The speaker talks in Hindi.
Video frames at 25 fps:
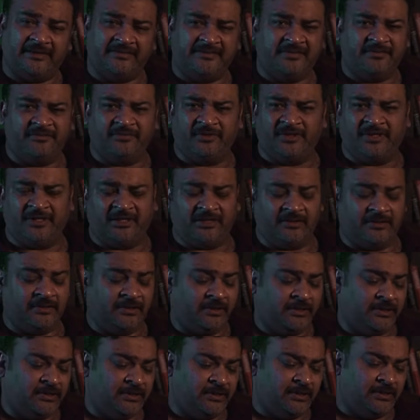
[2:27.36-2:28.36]
ऐसी कोई
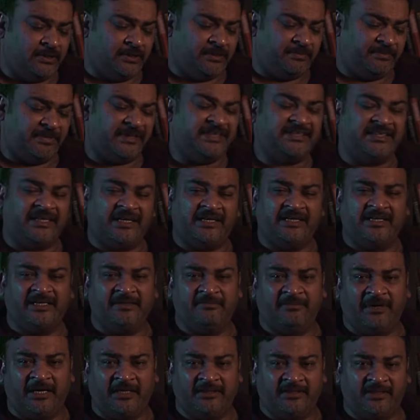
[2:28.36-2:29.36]
परेशानी
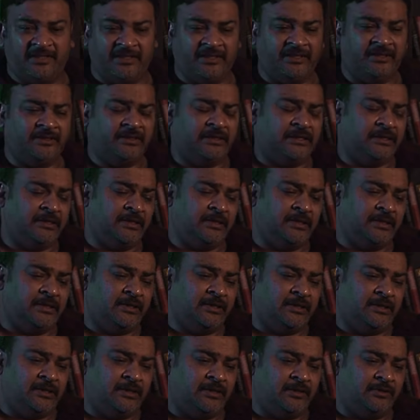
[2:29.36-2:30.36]
की बात नहीं
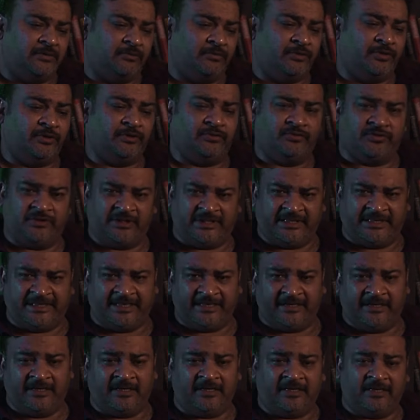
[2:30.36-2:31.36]
कोई हो सकता
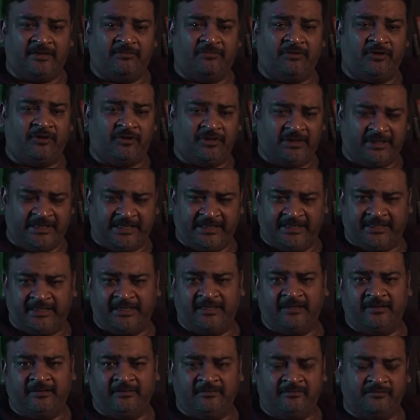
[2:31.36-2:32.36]
है घर का माहौल देख
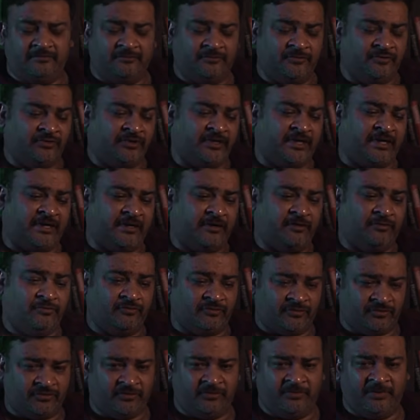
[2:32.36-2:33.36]
के गुजर रहा हो
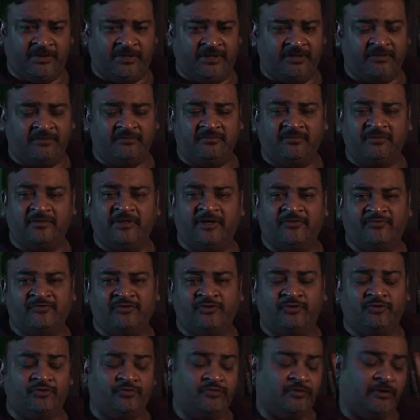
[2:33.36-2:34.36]
उसको भी
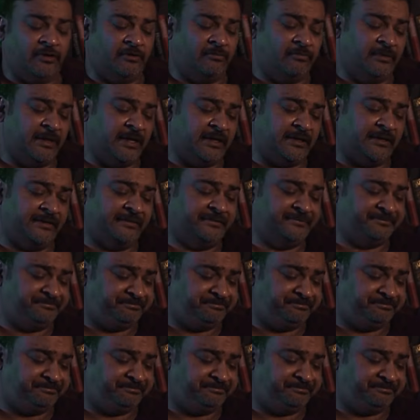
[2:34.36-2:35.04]
अफसोस हुआ बाहर